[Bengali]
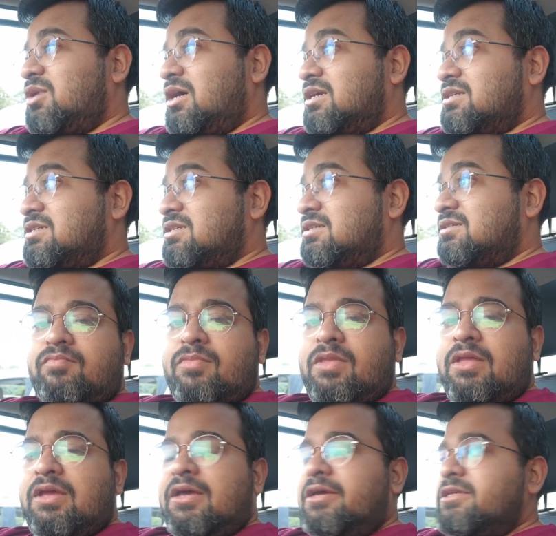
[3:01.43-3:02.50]
বাড়ছে
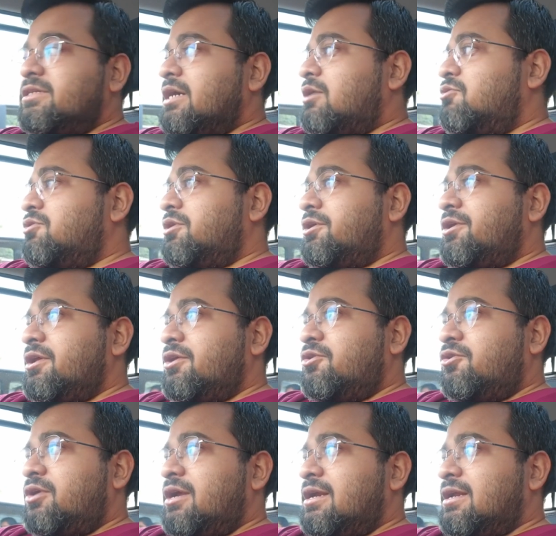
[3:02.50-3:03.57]
এই যে আউটার রিং
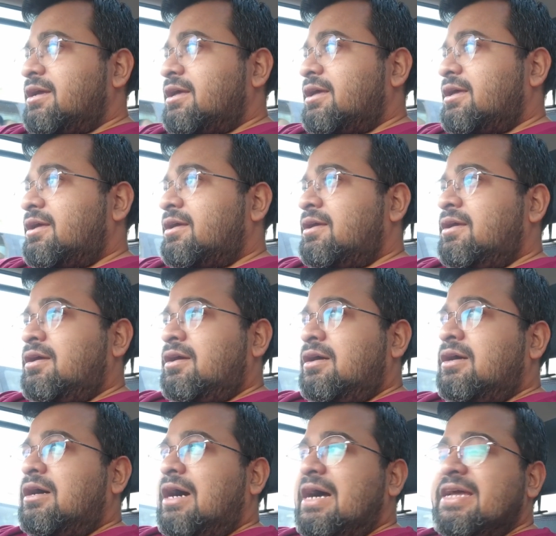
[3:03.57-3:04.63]
রোড এইটাকে
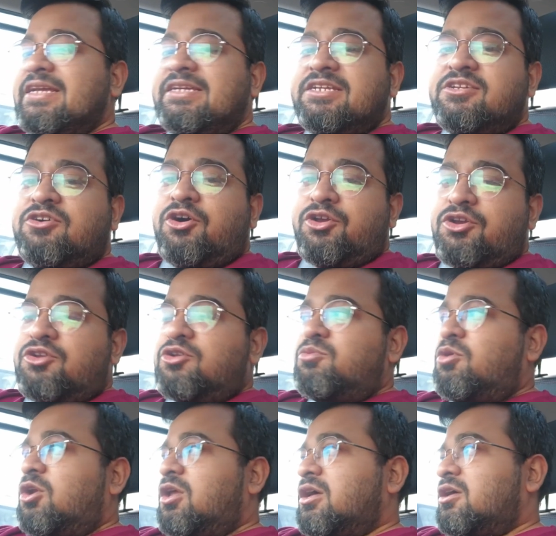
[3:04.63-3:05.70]
আইটি করিডোর
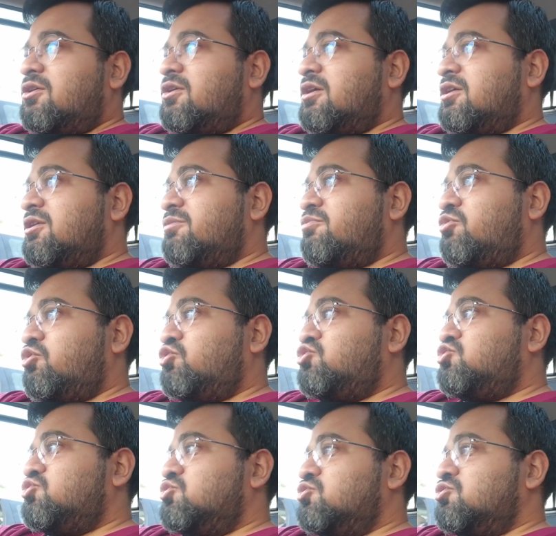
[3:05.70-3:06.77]
বলা হয় কারণ এখানে
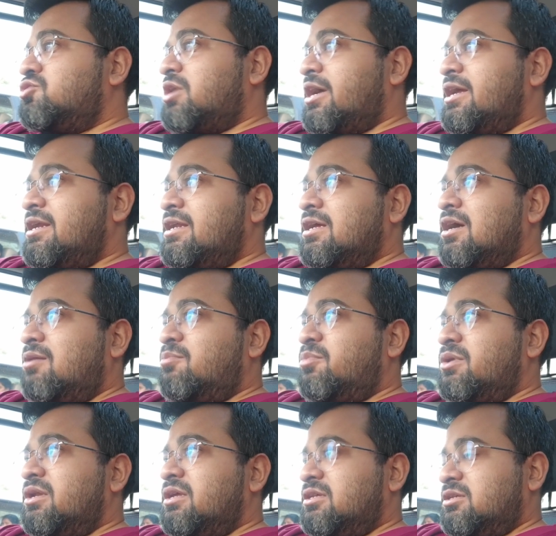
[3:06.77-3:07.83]
প্রচুর আইটি
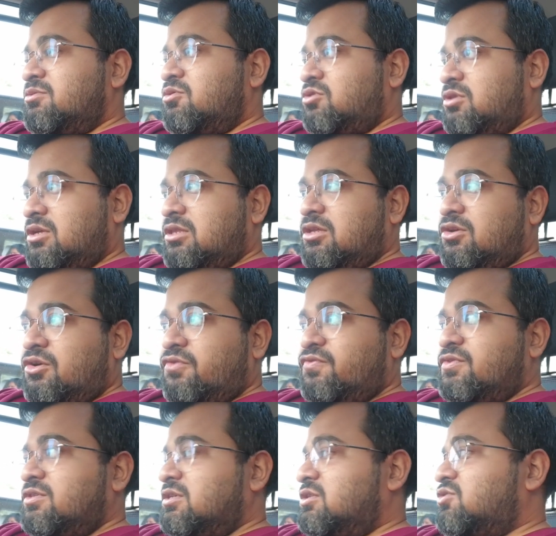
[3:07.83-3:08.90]
কোম্পানিজ এবং তাদের
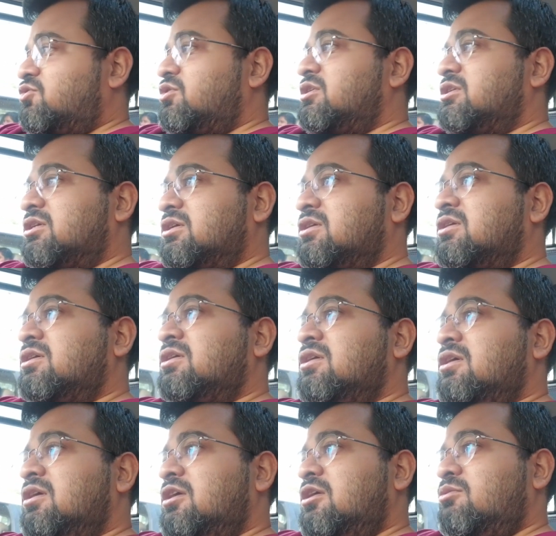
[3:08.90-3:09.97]
অফিসেস রয়েছে
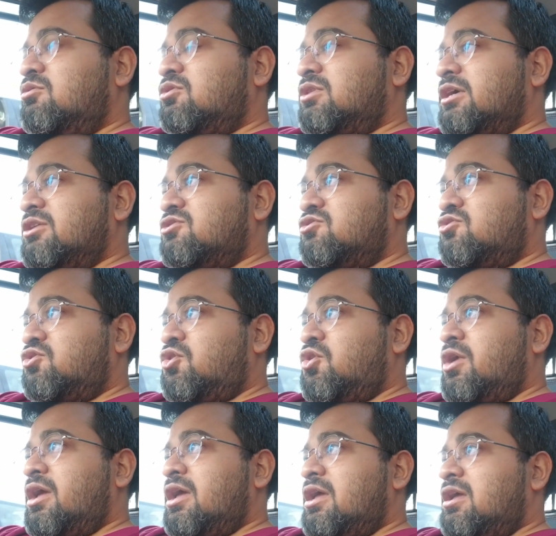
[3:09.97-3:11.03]
এবং তাই জন্য
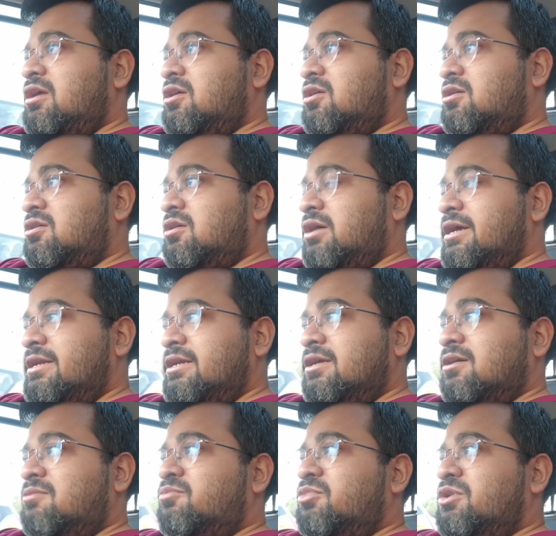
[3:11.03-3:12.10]
এই আইটি
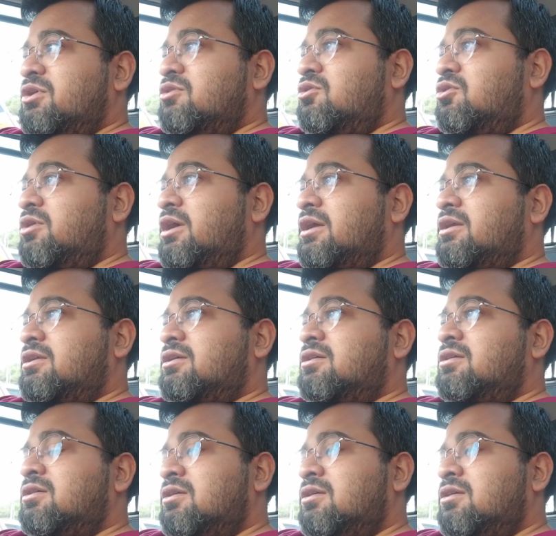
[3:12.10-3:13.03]
কোম্পানিগুলোর একটা